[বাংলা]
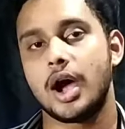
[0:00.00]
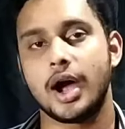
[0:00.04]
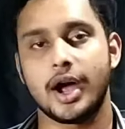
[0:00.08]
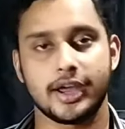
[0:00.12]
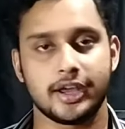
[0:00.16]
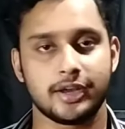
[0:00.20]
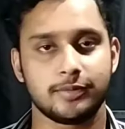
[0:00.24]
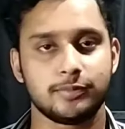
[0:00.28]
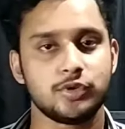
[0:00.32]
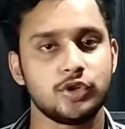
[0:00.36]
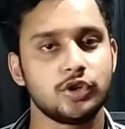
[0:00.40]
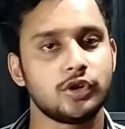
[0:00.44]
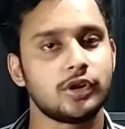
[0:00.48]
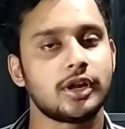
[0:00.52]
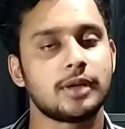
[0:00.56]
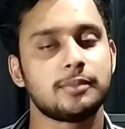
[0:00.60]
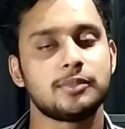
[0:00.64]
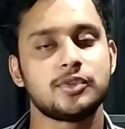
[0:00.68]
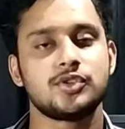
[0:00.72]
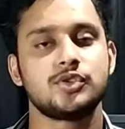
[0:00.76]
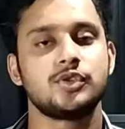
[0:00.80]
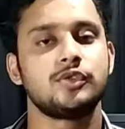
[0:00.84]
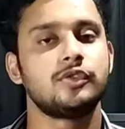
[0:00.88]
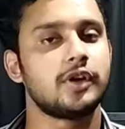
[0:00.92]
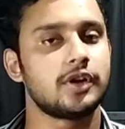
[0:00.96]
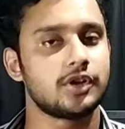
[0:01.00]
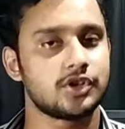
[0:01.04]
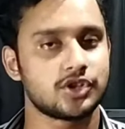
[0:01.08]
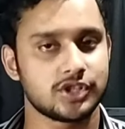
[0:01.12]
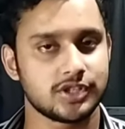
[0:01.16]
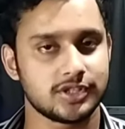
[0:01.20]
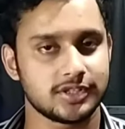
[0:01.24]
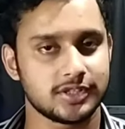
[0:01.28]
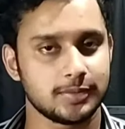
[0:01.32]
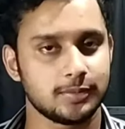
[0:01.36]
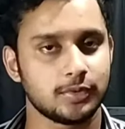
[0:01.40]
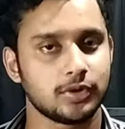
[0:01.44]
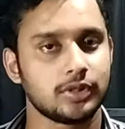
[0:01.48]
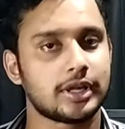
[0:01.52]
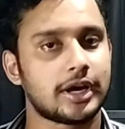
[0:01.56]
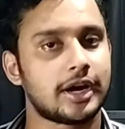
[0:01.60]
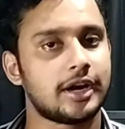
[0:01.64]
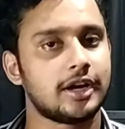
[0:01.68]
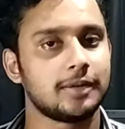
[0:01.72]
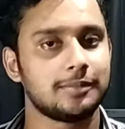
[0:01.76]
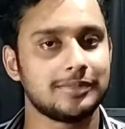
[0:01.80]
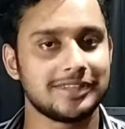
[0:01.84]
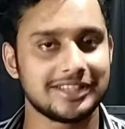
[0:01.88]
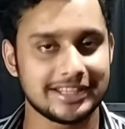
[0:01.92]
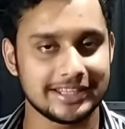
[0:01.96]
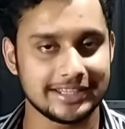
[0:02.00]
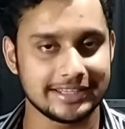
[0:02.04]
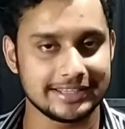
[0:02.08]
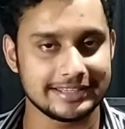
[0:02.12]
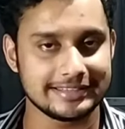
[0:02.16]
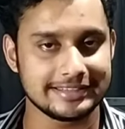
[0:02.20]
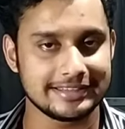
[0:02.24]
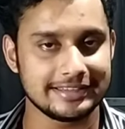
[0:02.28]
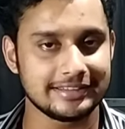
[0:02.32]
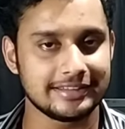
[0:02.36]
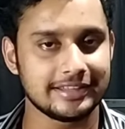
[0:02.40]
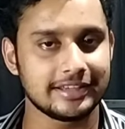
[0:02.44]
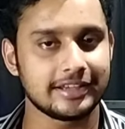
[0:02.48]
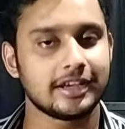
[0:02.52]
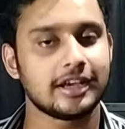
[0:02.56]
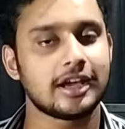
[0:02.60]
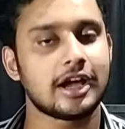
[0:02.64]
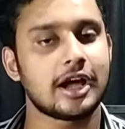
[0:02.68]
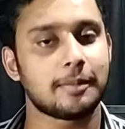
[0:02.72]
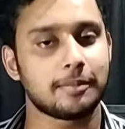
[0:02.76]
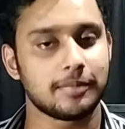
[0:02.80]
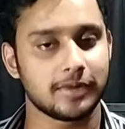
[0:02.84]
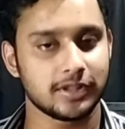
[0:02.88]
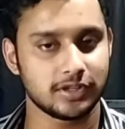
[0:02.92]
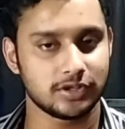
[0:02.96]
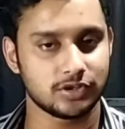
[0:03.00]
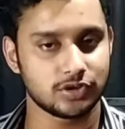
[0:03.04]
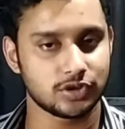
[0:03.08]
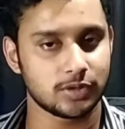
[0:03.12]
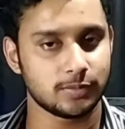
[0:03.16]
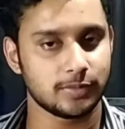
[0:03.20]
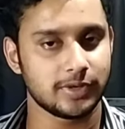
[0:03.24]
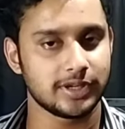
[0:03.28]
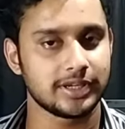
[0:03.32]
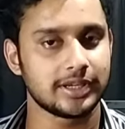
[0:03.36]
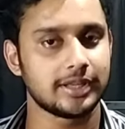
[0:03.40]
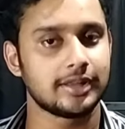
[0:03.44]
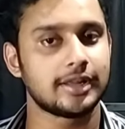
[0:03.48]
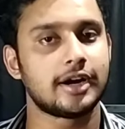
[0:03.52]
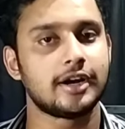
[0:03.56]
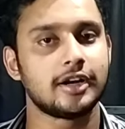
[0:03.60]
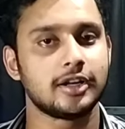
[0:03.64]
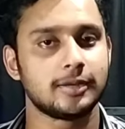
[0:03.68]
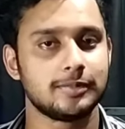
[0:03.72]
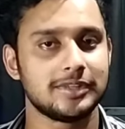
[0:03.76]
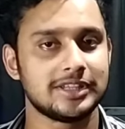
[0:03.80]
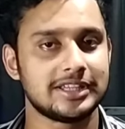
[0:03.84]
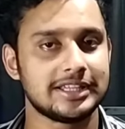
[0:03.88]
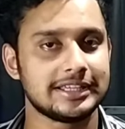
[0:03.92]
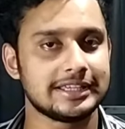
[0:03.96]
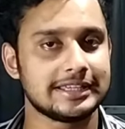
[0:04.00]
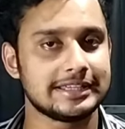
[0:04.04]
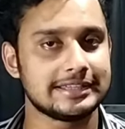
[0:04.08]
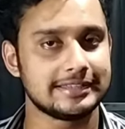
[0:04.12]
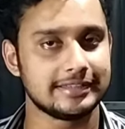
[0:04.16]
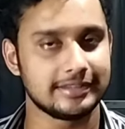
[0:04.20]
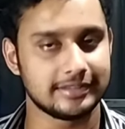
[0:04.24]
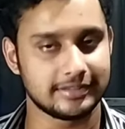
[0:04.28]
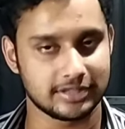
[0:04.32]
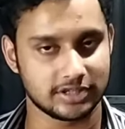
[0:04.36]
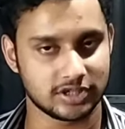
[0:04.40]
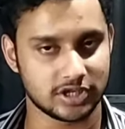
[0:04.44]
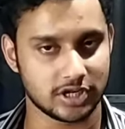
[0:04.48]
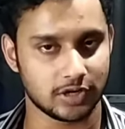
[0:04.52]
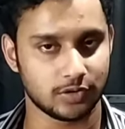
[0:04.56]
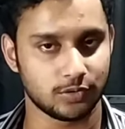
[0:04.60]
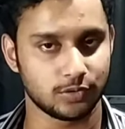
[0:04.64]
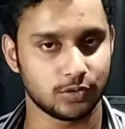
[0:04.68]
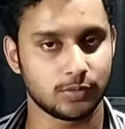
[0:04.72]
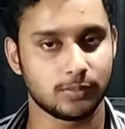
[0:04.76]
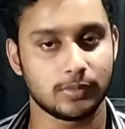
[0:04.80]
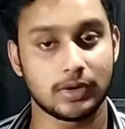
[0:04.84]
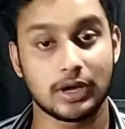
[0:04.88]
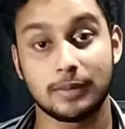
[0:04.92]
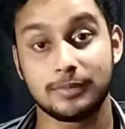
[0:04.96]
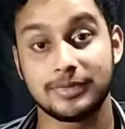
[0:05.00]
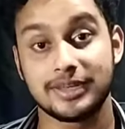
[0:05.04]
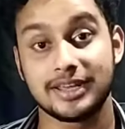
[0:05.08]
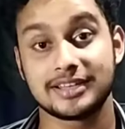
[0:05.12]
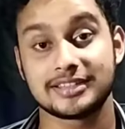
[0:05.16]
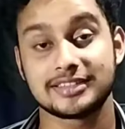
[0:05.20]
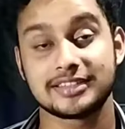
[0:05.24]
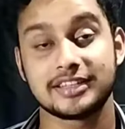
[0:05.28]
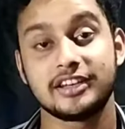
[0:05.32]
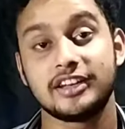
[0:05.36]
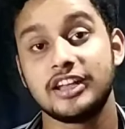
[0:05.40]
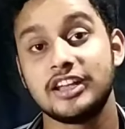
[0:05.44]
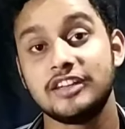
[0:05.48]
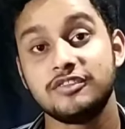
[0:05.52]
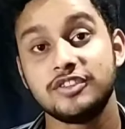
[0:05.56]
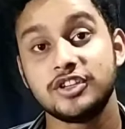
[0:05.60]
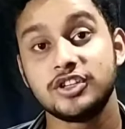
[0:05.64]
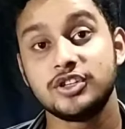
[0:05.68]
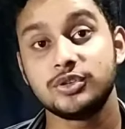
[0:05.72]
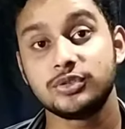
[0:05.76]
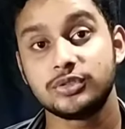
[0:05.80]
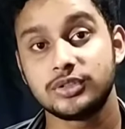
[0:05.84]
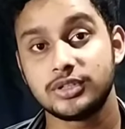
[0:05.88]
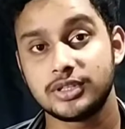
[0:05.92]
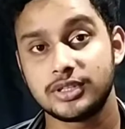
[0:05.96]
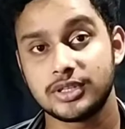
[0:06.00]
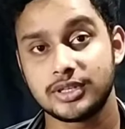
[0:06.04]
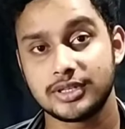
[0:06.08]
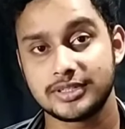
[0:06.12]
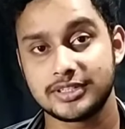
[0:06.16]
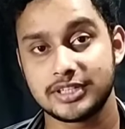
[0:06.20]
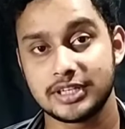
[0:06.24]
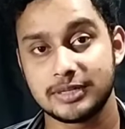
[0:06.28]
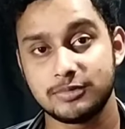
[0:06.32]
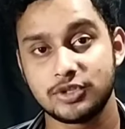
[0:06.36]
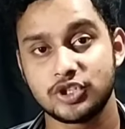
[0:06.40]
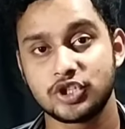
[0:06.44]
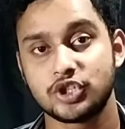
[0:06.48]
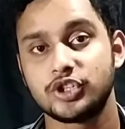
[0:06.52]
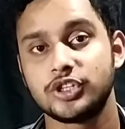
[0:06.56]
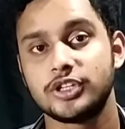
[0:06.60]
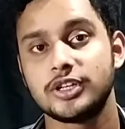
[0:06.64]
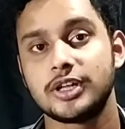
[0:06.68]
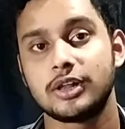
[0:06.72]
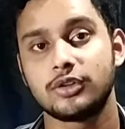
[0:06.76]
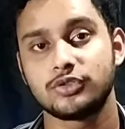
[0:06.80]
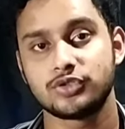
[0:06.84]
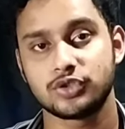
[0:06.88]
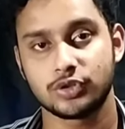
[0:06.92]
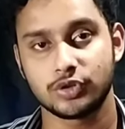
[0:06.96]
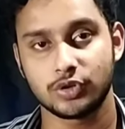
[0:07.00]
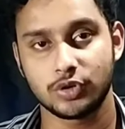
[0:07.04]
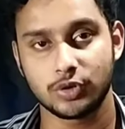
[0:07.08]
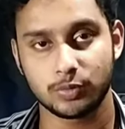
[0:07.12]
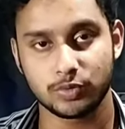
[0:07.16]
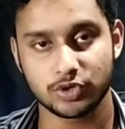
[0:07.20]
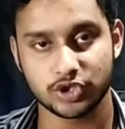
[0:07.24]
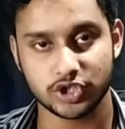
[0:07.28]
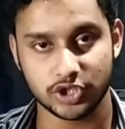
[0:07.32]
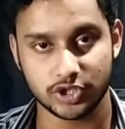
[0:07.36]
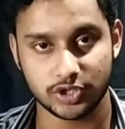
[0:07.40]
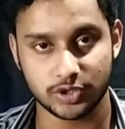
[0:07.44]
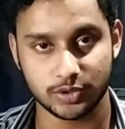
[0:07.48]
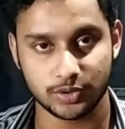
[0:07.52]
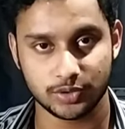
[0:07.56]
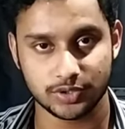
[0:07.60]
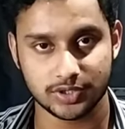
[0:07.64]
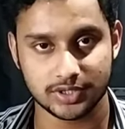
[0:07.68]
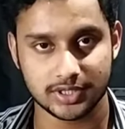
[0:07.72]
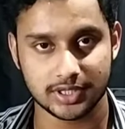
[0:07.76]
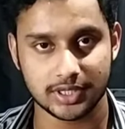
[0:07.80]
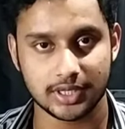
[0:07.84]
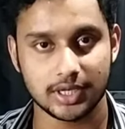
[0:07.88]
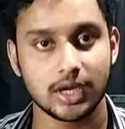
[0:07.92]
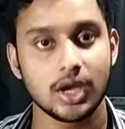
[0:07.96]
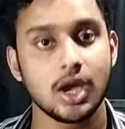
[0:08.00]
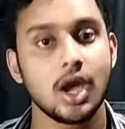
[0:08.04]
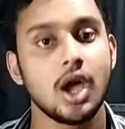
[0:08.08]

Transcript: হাই এভরিওন আমি জুভারেশন জীবন লার্ন এভরিথিং ইজিলি থেকে আপনাদের সবাইকে লার্ন এভরিথিং ইজিলিতে স্বাগতম আমি আজকের এই ভিডিওটিতে যে বিষয়টি নিয়ে আলোচনা করব সেটি হচ্ছে